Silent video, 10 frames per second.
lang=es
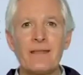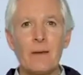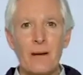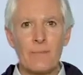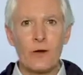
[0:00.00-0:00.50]

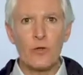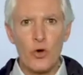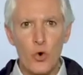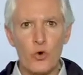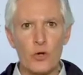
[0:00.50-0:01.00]
El
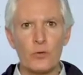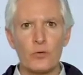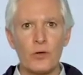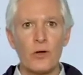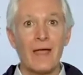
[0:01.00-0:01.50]
gobernador del
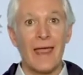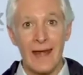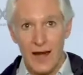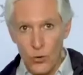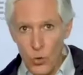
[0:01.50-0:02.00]
Estado de
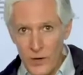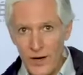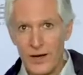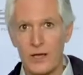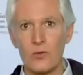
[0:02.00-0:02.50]
México,
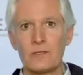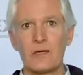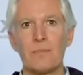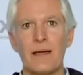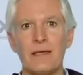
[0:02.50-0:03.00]
Alfredo del Mazo